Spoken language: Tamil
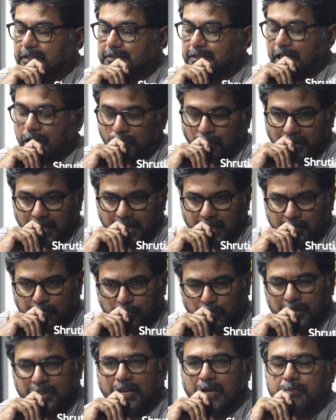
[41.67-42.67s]
தன்னுடைய
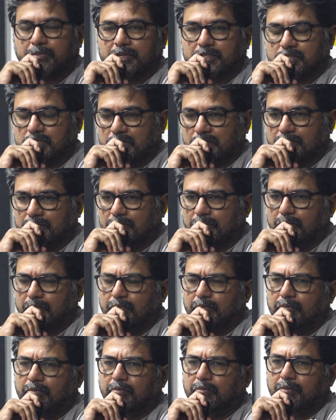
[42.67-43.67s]
புரிதலை பற்றியும்
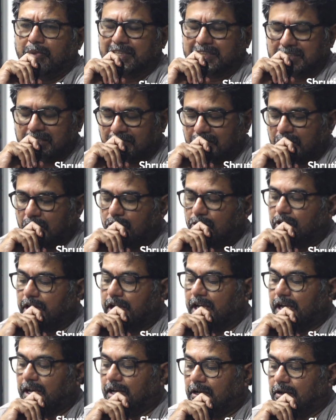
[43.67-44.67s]

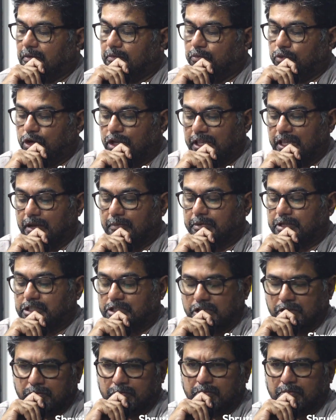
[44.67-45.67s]
மற்றவங்களுடைய புரிதலை
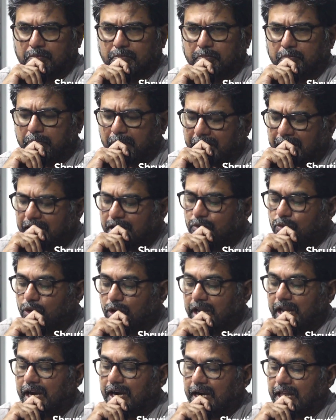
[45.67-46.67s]
பற்றியும் பல
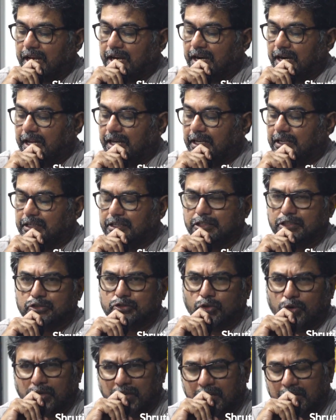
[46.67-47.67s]
உரையாடல்களை
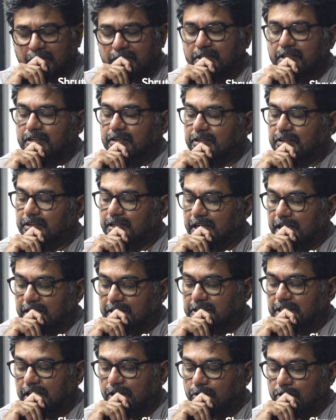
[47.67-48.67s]
தொடர்ந்து
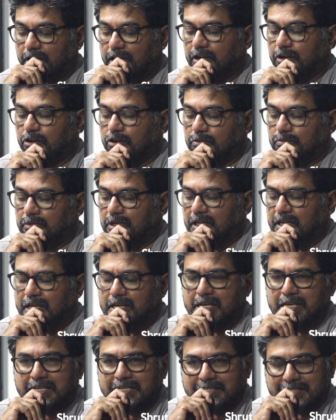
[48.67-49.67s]
நிகழ்த்தி கொண்டிருக்கும்
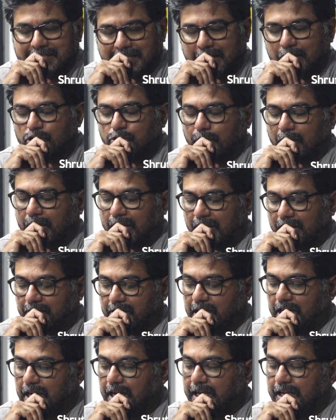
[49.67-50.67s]
சேதுபாலா
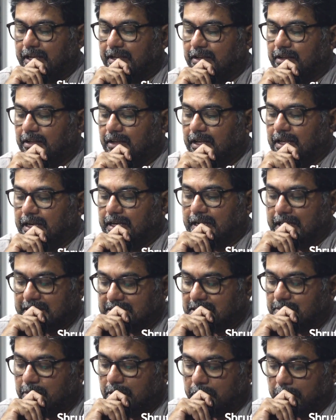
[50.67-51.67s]
அவர்களை
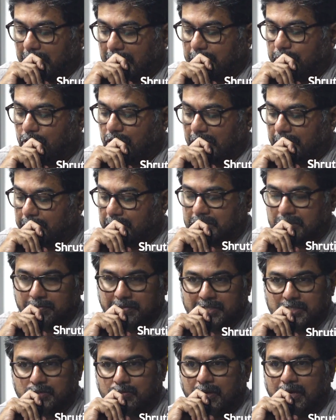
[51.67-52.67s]
நரசிம்மன் படைப்புகளை பற்றி
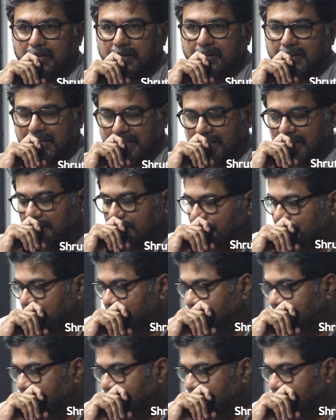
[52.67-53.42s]
பேசுமாறு அழைக்கிறேன்